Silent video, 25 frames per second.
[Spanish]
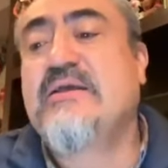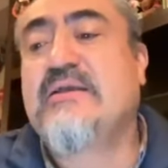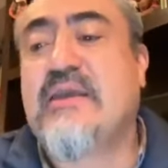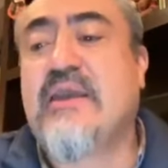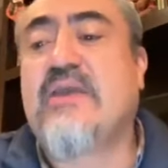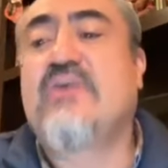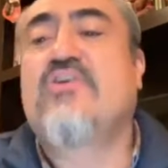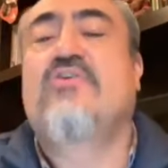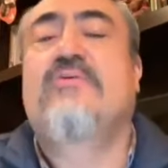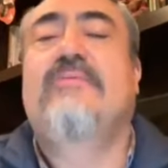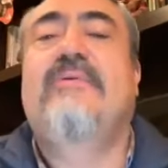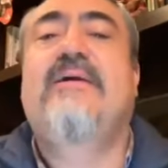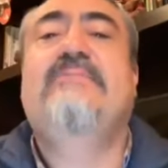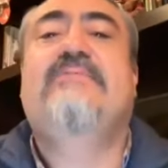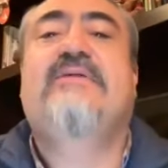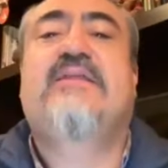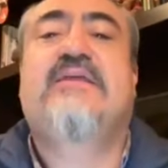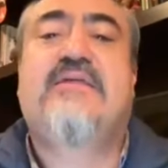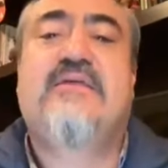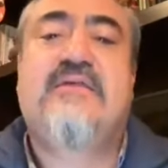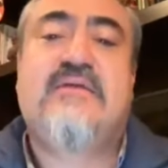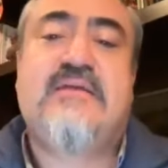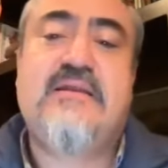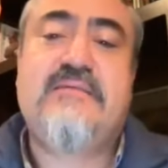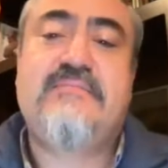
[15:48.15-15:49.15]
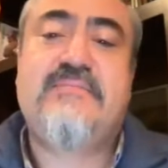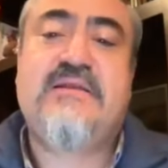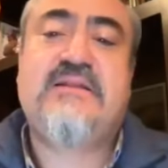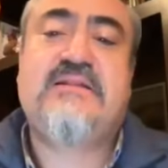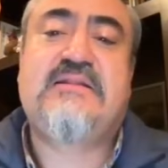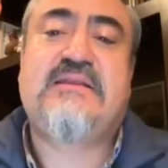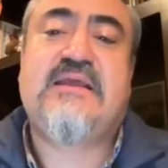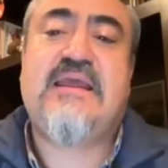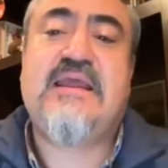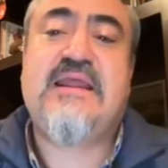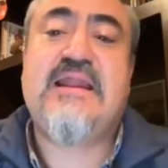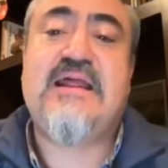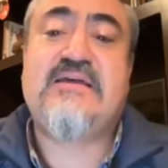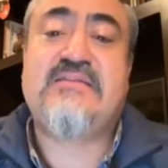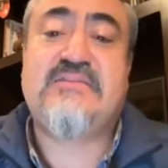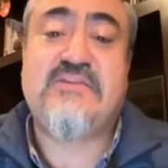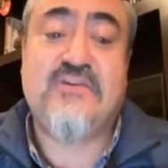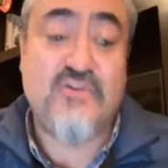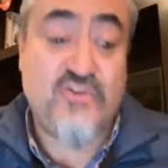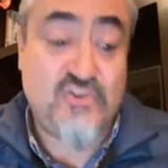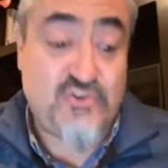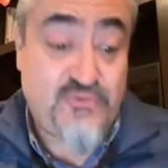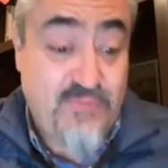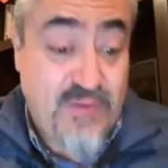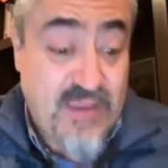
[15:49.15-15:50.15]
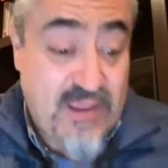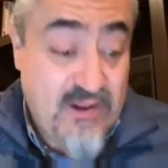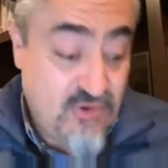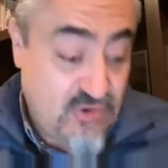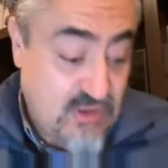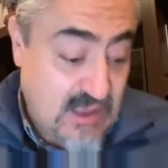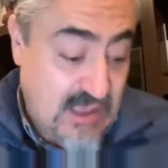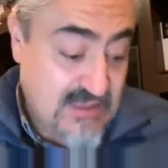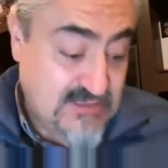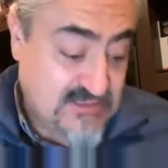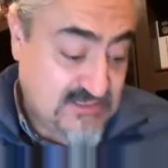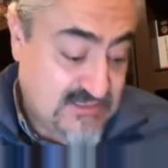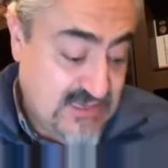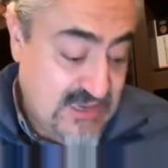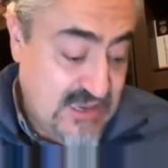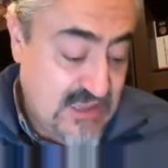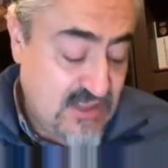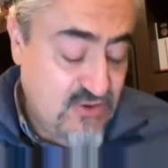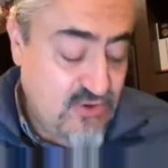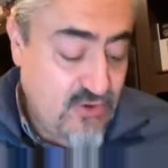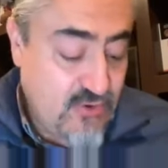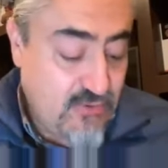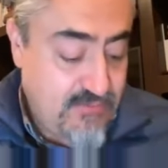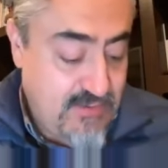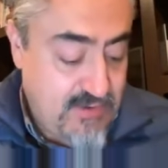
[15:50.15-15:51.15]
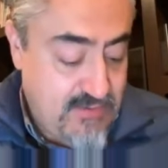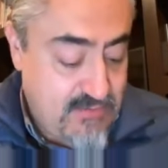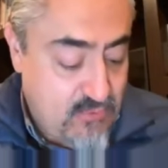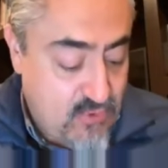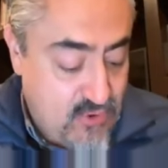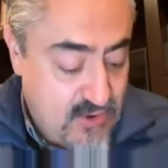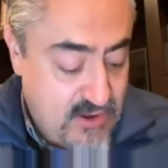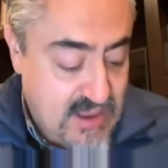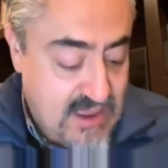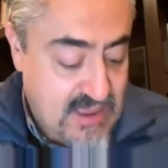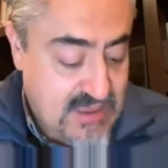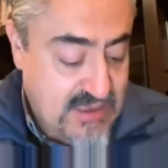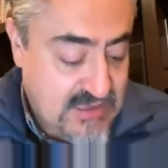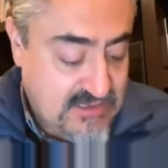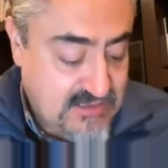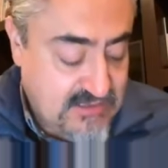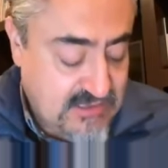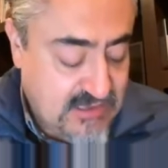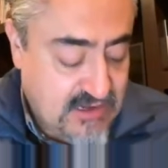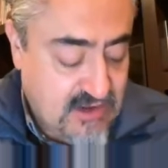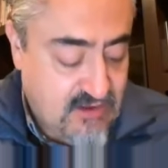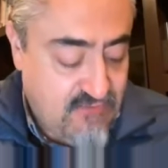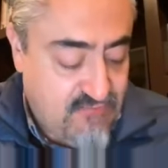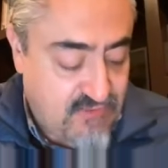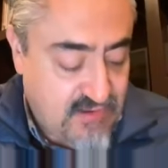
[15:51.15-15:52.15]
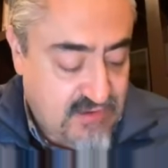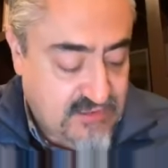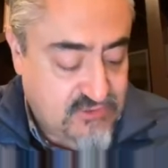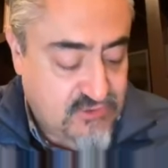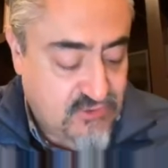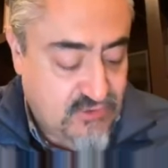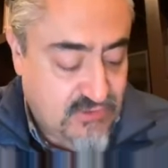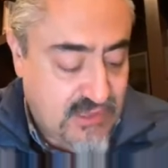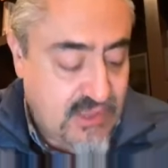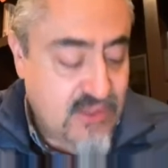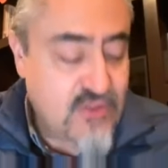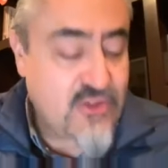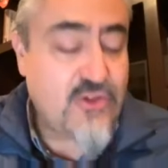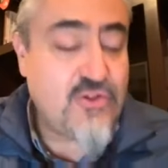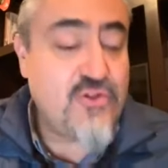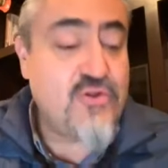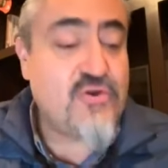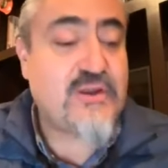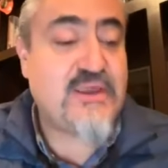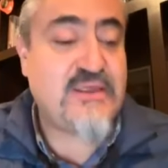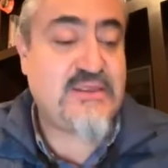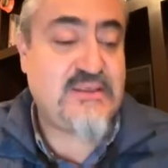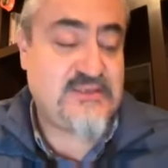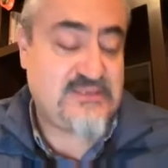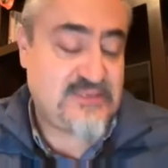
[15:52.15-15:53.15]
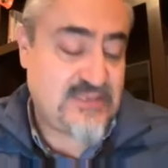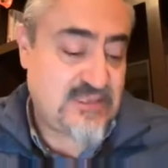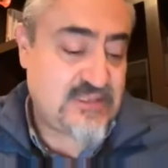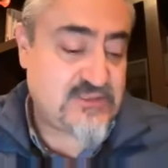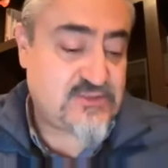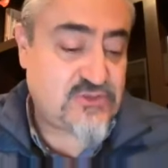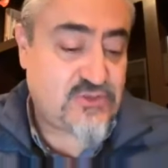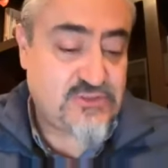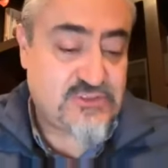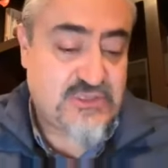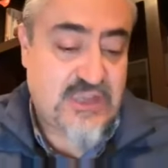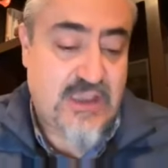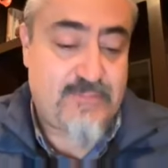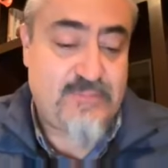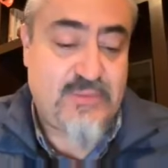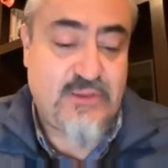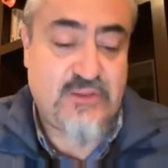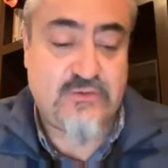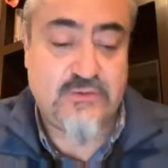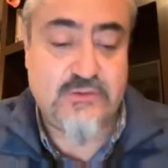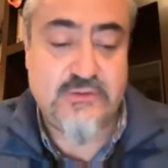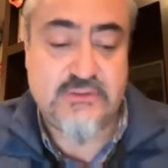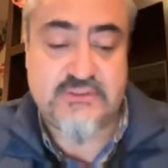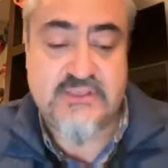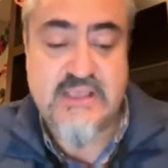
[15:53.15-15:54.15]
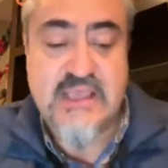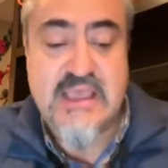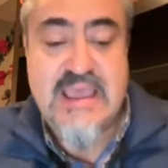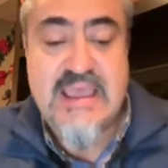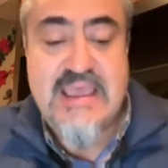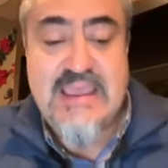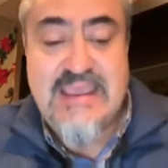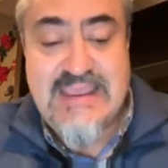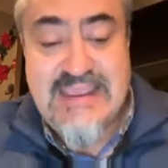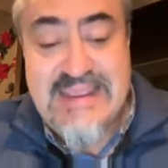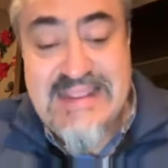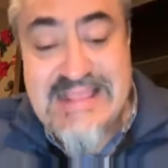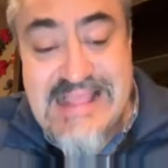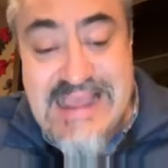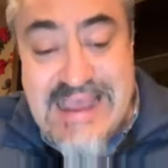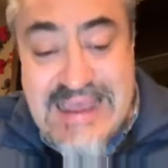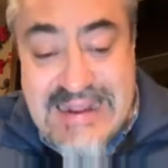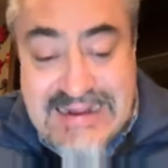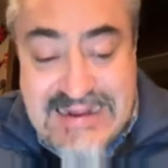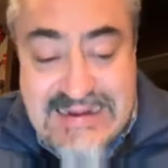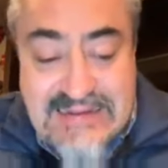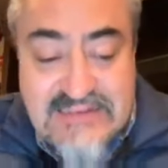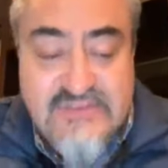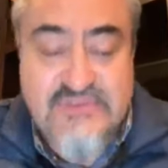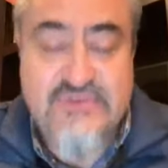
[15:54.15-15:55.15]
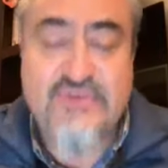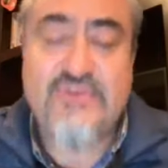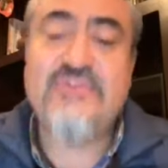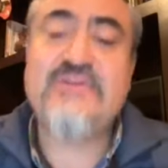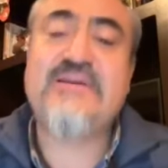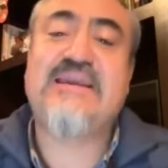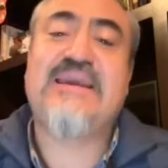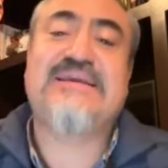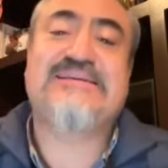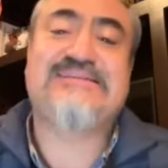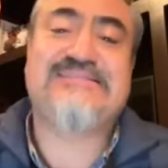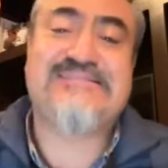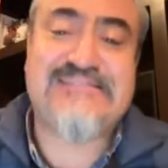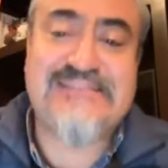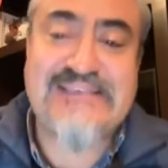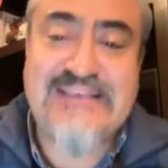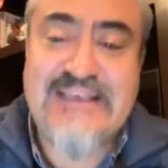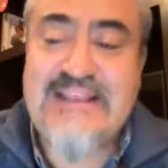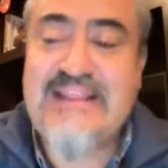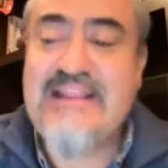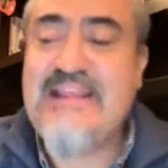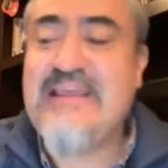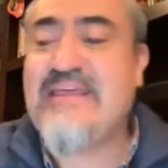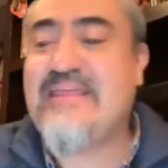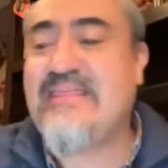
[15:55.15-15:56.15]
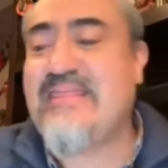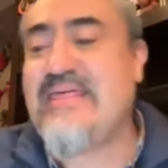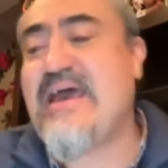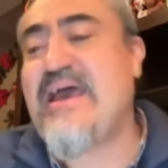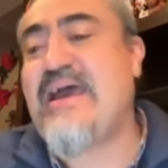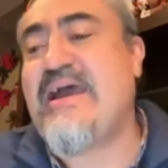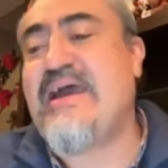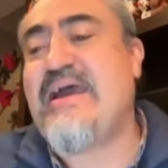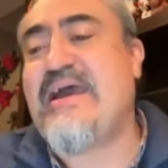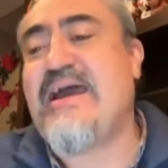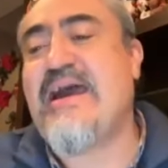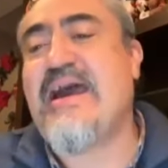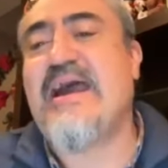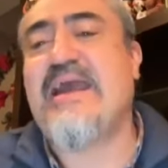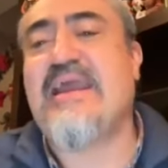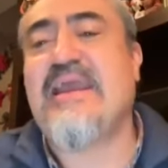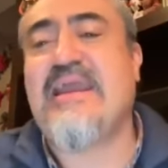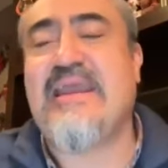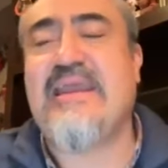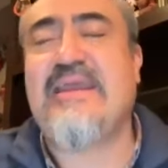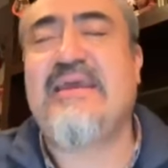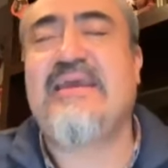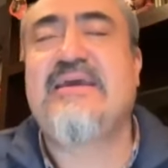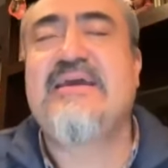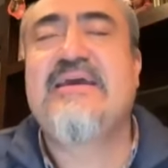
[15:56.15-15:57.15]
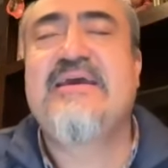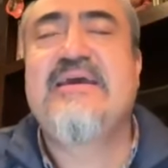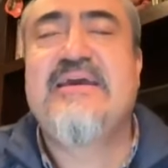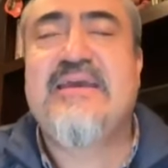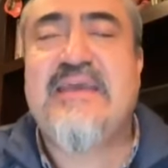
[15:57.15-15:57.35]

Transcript: que Jehová verdaderamente era Dios, pero haciendo memoria y, reflexionando lo que dicen estos capítulos y la razón que sí le da a, eh,